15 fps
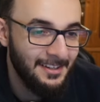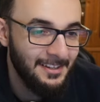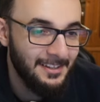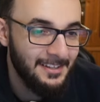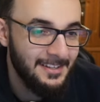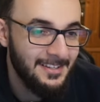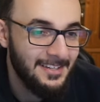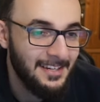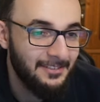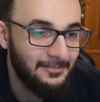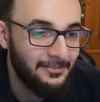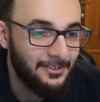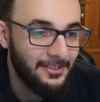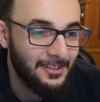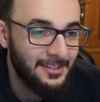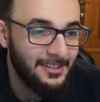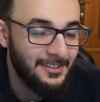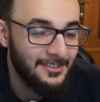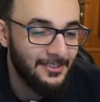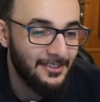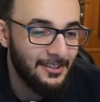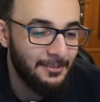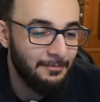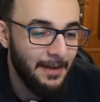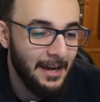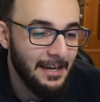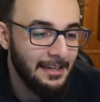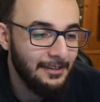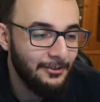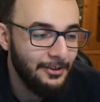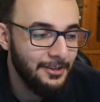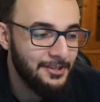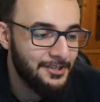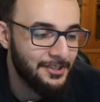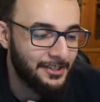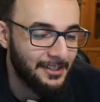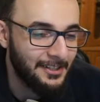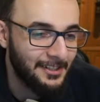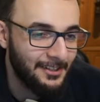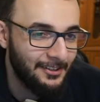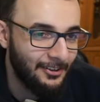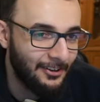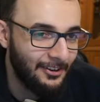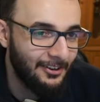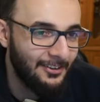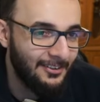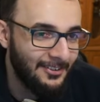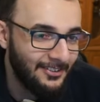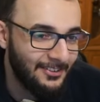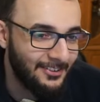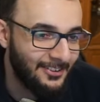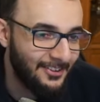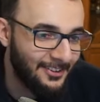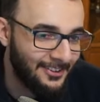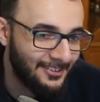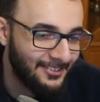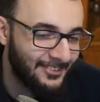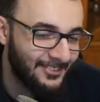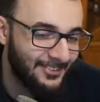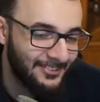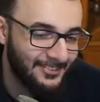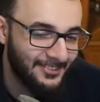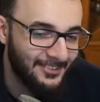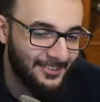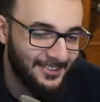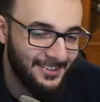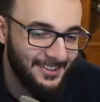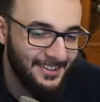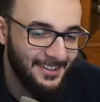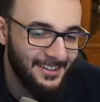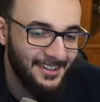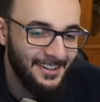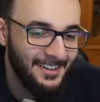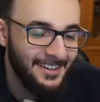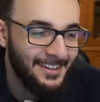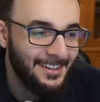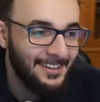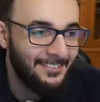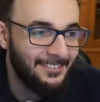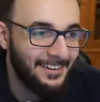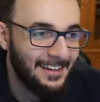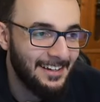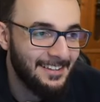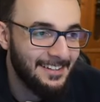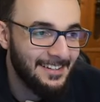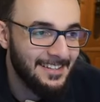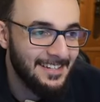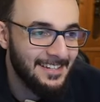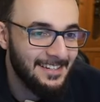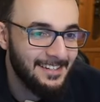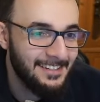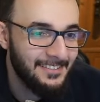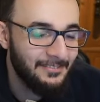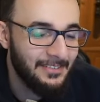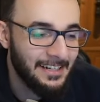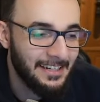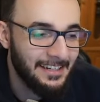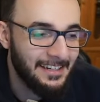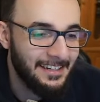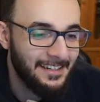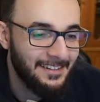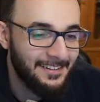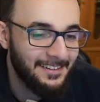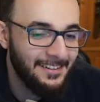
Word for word: sehen wird. So, Magi Dolce. Oh Gott, oh Gott, oh Gott. Und er hat tatsächlich die Magilene.